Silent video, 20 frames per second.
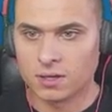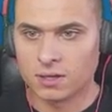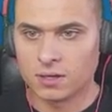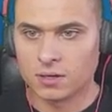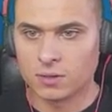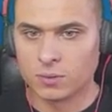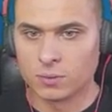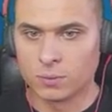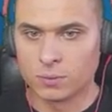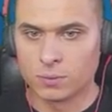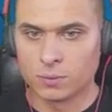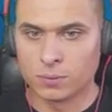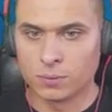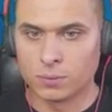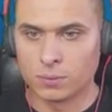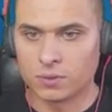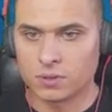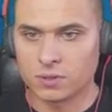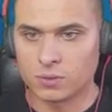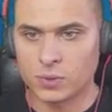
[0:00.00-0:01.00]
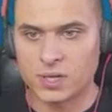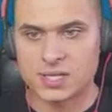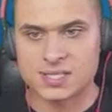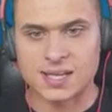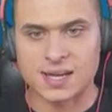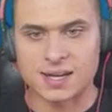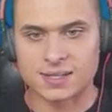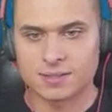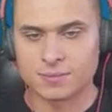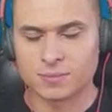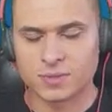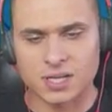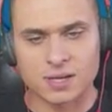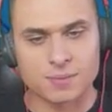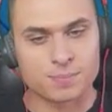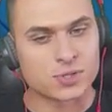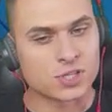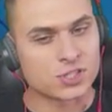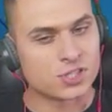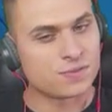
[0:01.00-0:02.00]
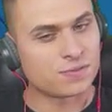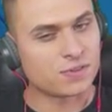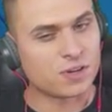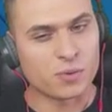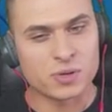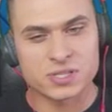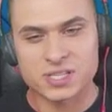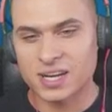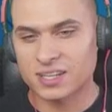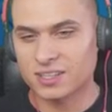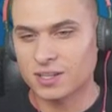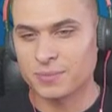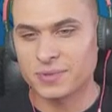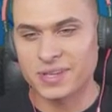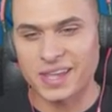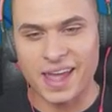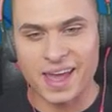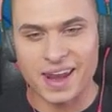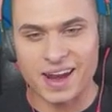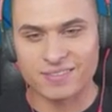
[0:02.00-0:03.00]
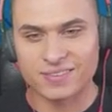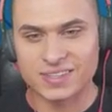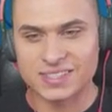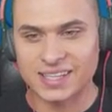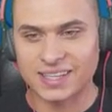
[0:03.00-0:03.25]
Uuu, Wizard, bo naprzeciwko Wizardom nienawidzę